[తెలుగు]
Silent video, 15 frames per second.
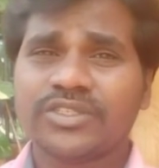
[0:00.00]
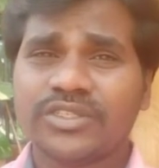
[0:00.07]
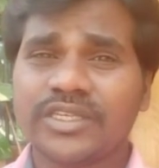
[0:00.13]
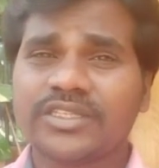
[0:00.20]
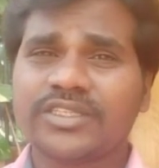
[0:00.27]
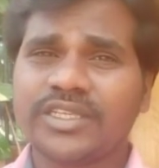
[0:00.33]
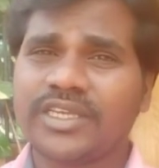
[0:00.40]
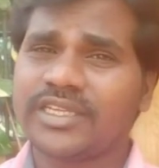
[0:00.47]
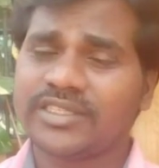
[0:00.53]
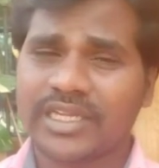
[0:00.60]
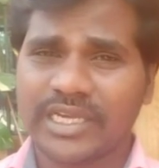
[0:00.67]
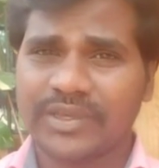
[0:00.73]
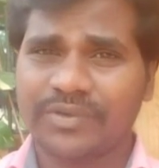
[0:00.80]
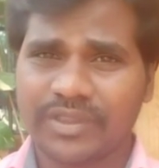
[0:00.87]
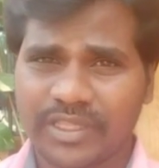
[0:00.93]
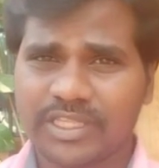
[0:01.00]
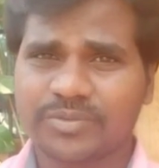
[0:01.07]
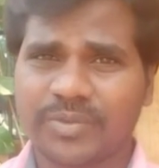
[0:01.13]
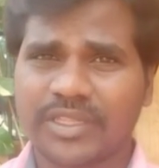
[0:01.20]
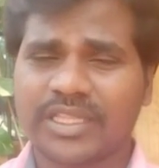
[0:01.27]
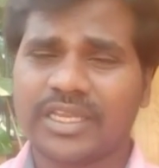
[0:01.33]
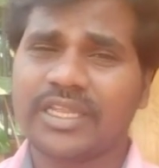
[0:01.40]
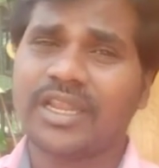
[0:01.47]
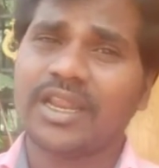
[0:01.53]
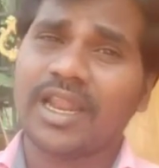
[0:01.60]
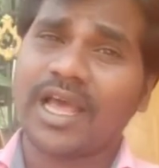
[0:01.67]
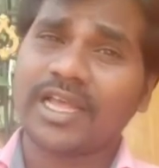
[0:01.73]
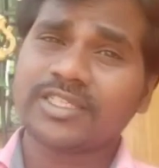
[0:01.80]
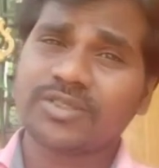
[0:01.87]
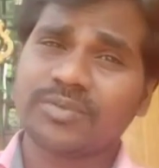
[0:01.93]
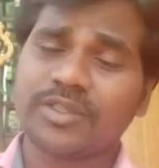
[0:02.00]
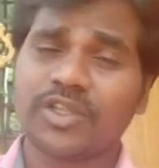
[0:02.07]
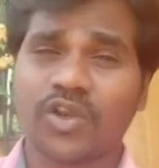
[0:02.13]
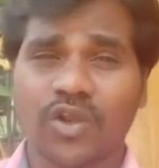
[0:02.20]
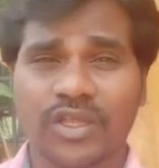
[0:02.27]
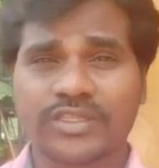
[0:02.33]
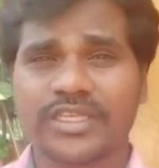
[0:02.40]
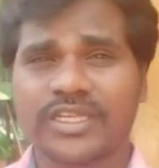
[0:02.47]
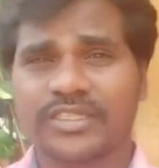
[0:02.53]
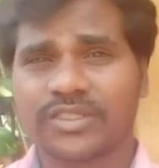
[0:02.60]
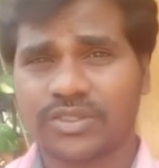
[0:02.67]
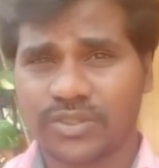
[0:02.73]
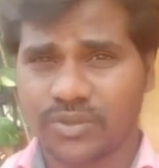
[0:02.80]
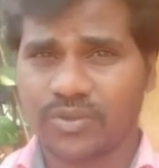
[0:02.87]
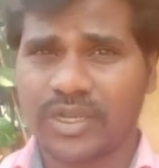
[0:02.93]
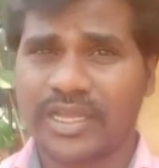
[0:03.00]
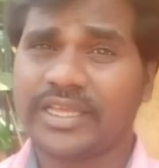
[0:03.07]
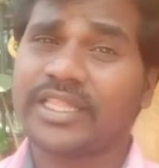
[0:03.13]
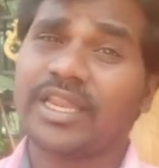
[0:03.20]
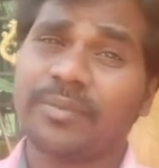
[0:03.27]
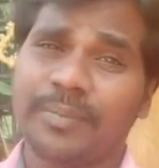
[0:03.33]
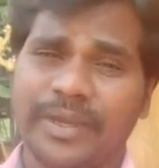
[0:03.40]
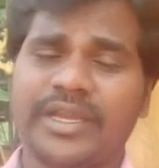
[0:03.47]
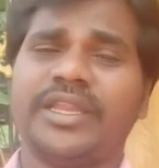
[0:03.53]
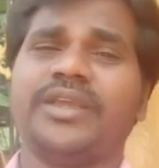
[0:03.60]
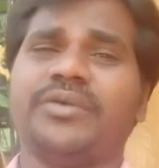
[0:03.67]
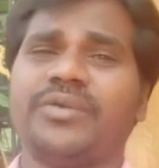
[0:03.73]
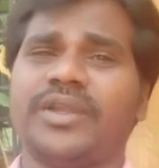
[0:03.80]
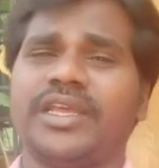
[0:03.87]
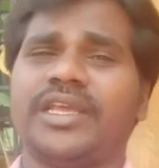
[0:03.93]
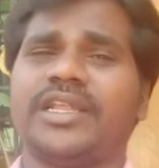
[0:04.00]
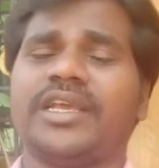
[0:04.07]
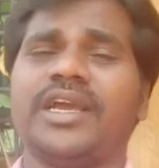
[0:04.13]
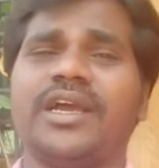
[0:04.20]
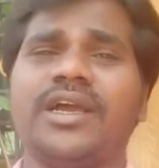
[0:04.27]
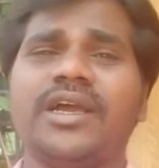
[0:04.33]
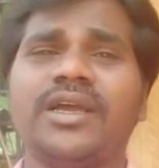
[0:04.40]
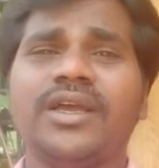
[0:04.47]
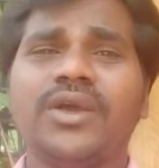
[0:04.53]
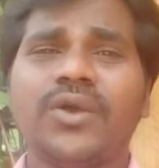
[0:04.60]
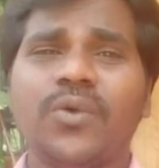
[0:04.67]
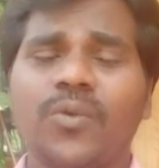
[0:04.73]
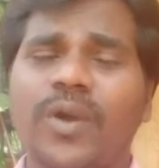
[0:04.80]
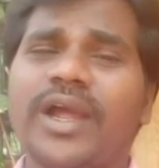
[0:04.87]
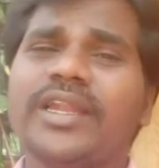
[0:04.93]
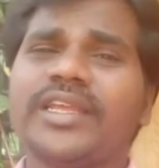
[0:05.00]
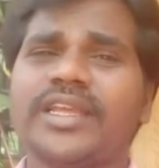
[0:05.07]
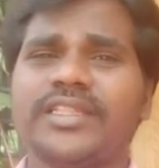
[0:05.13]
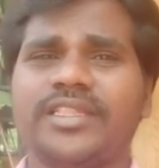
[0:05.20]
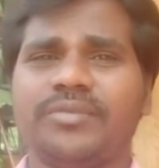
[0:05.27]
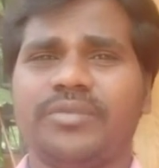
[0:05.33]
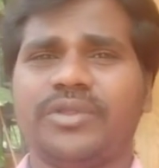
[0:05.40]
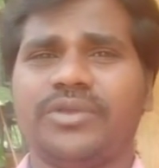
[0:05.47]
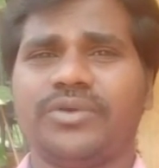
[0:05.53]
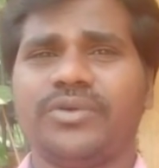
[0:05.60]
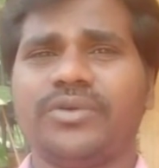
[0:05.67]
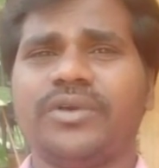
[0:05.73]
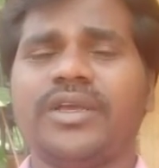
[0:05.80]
సిక్స్టీ డేస్ నాట్ ఈవెన్ దిస్ మంత్ అండి లాస్ట్ మంత్ ట్రాన్సాక్షన్స్ కూడా ఏదైనా పెండింగ్ ఉంటే కనుక వాటికైతే మీరు